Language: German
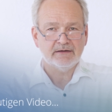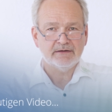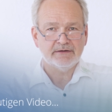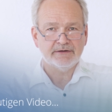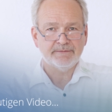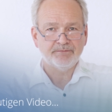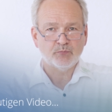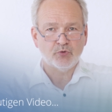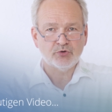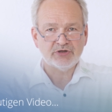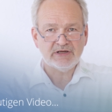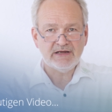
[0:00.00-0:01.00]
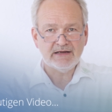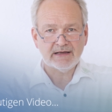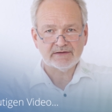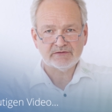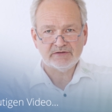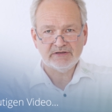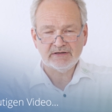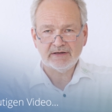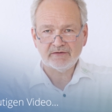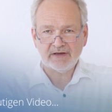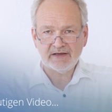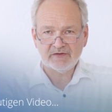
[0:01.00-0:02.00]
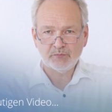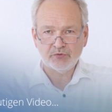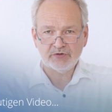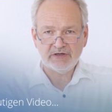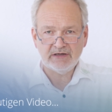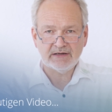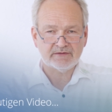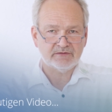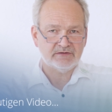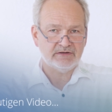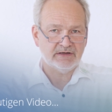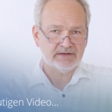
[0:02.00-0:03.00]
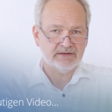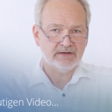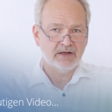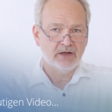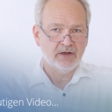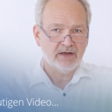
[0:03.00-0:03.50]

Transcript: ähm, proteinassoziierten, also s proteinassoziierten